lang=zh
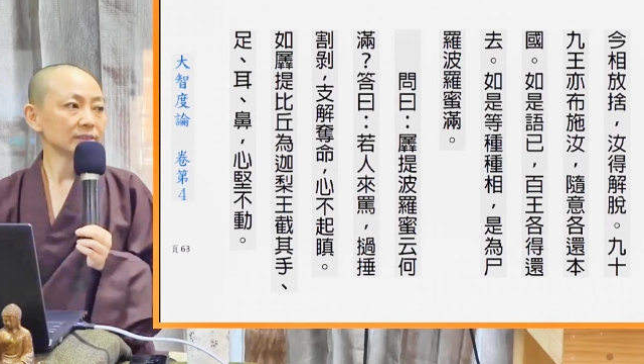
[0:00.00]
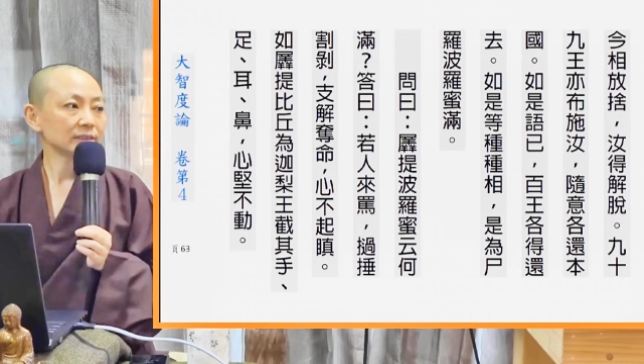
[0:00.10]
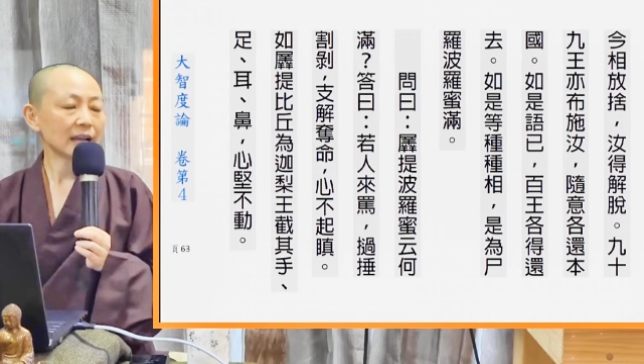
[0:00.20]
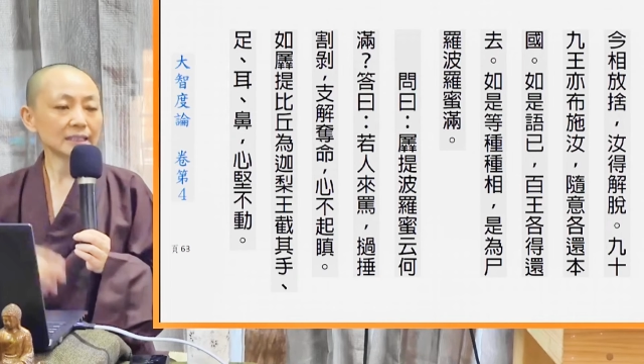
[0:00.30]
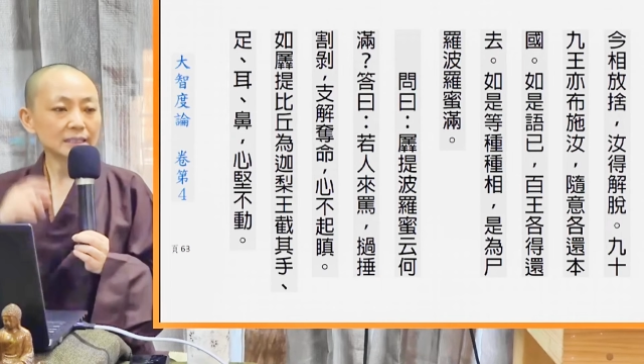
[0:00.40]

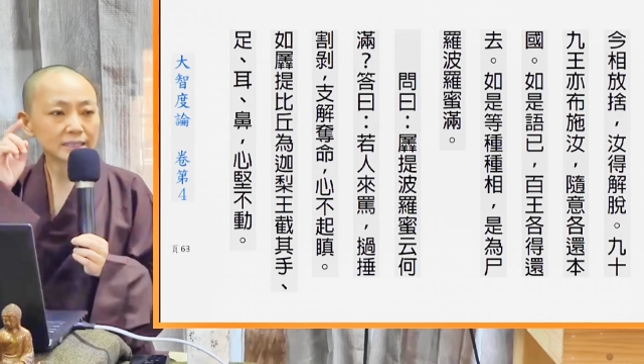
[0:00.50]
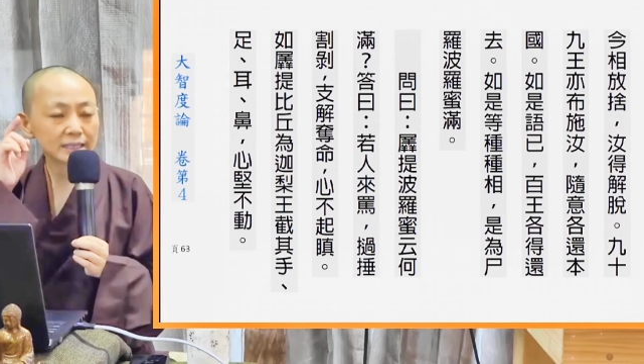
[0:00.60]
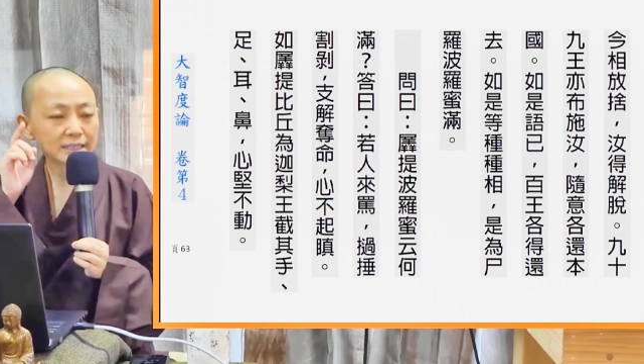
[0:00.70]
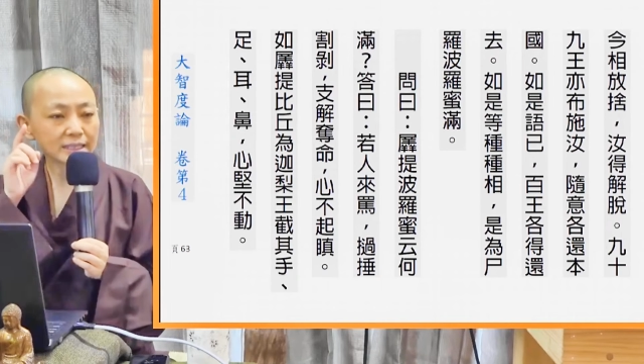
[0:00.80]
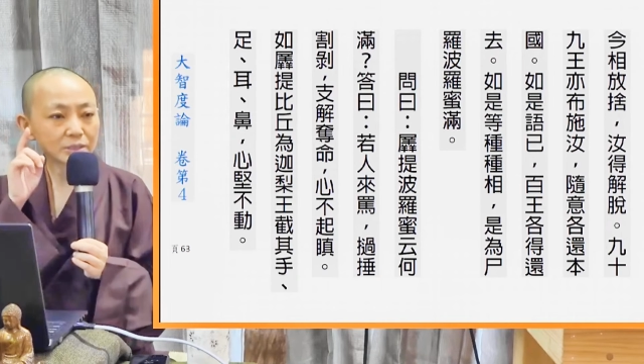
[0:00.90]
他
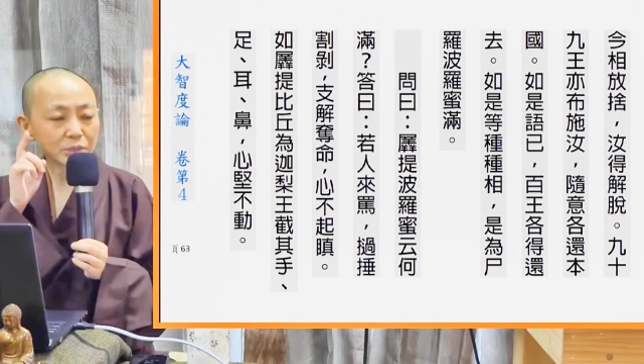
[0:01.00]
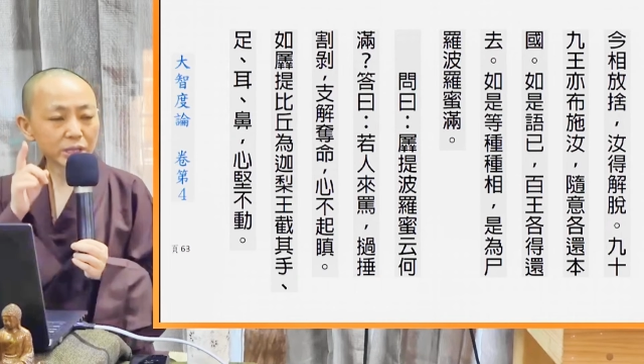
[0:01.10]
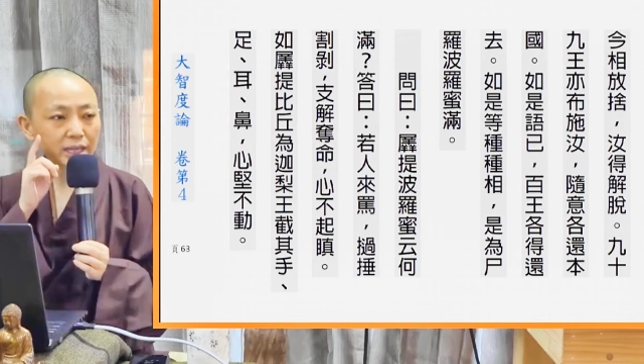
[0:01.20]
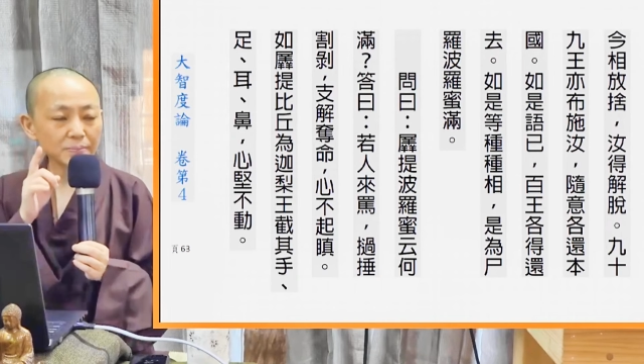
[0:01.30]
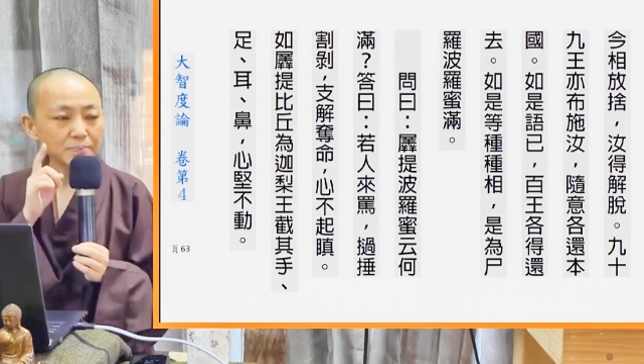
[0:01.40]
其实最
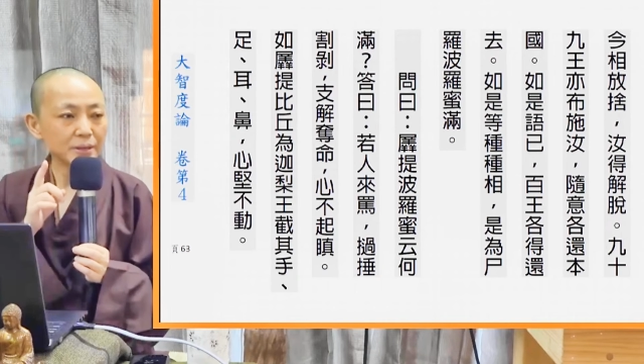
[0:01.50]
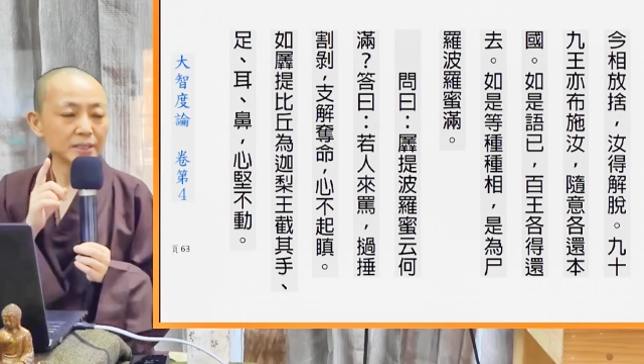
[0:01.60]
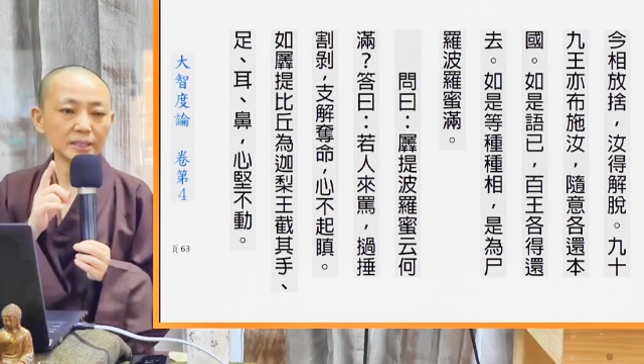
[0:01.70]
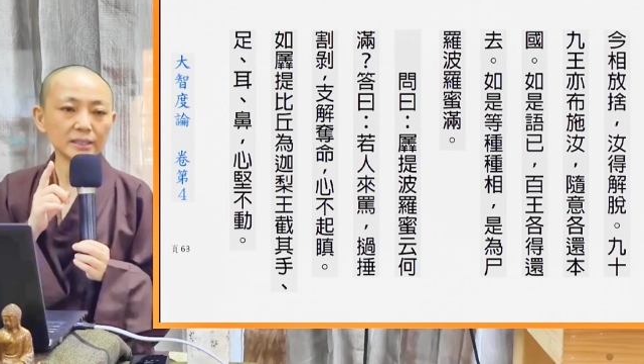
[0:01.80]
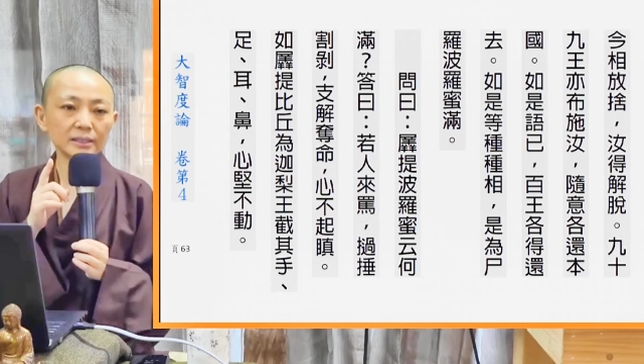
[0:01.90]
根
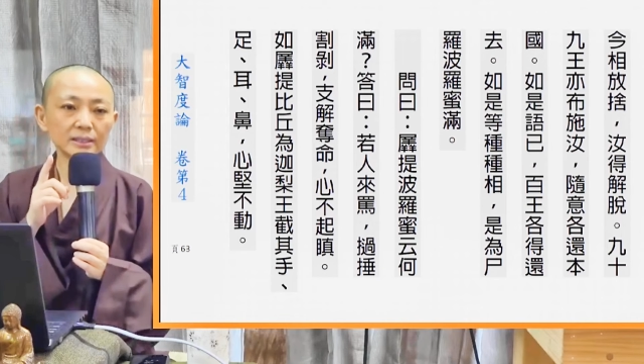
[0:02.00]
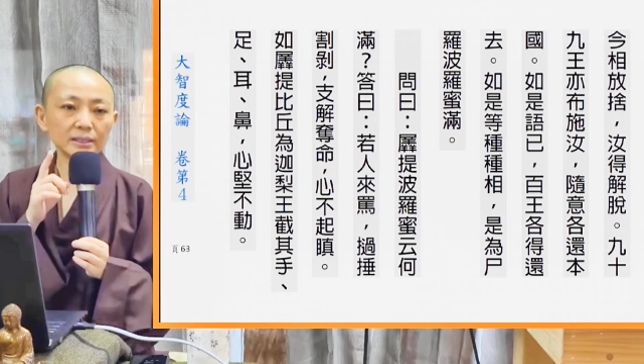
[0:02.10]
本的、